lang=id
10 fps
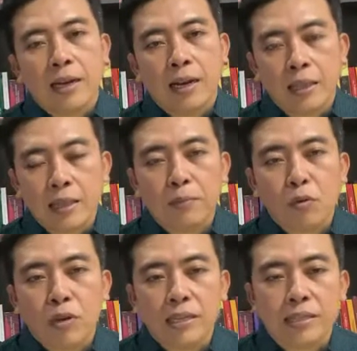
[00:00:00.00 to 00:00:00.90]
nanti
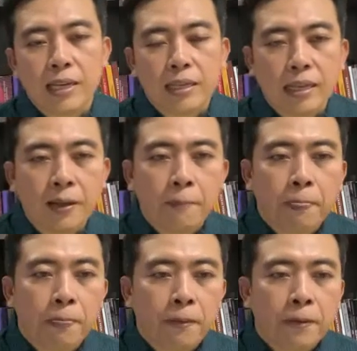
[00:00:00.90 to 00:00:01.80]
mungkin saja
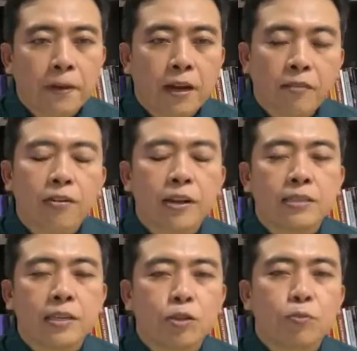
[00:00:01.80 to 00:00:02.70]

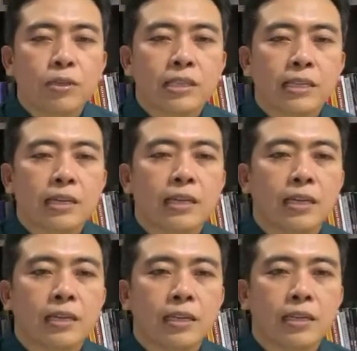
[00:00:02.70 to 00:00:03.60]
referensi itu bisa saja
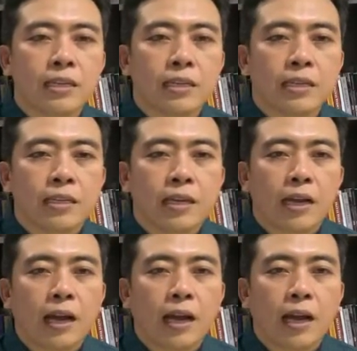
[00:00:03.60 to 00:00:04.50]

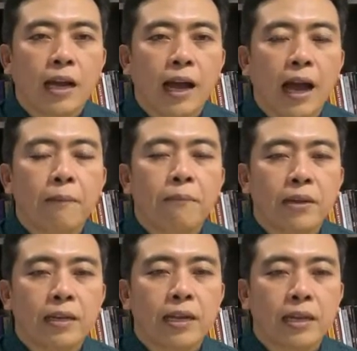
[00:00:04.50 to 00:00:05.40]

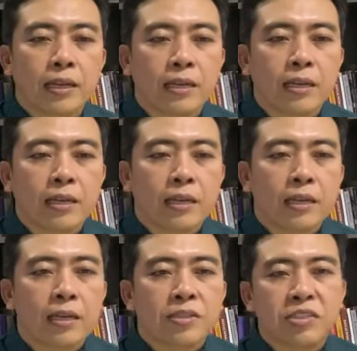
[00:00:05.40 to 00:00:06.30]
diambil dari
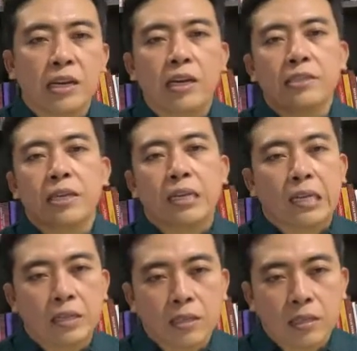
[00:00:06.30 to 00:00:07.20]

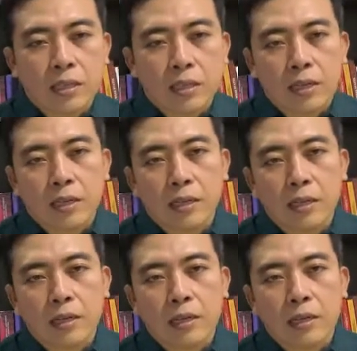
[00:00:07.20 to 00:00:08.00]
channel-channel e,